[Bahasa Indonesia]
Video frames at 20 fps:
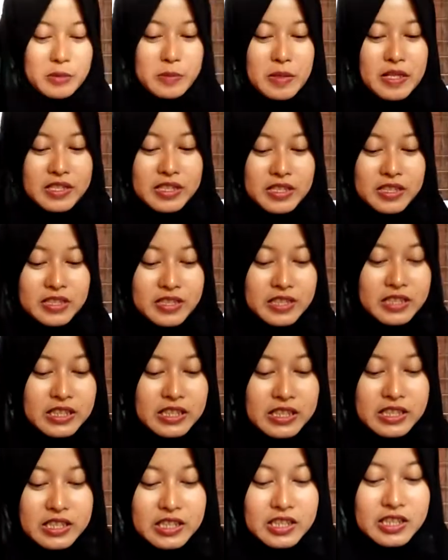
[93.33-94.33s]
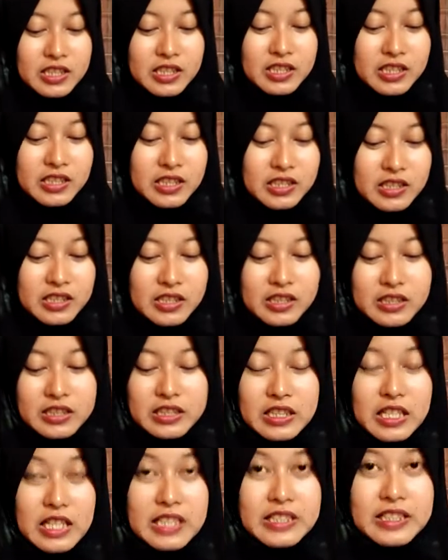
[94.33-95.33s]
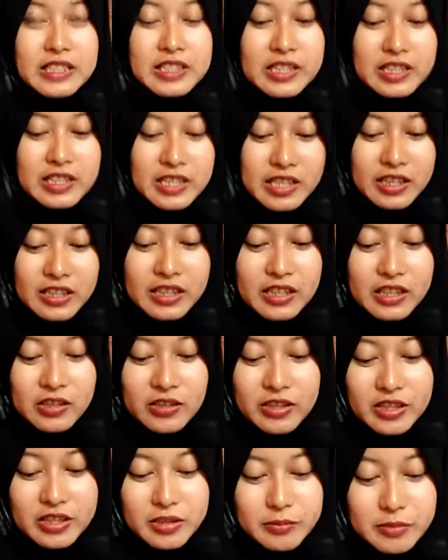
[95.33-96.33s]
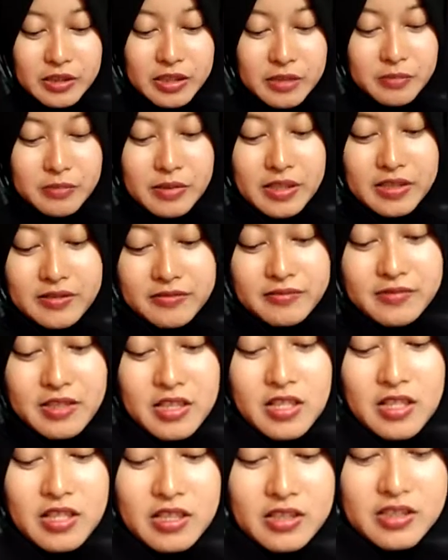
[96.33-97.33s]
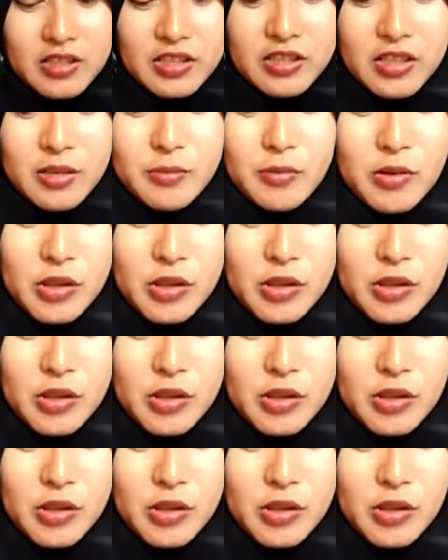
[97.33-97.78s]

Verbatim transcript: bebannya sendiri ini hanya 3 kilo ya teman-teman jadi nggak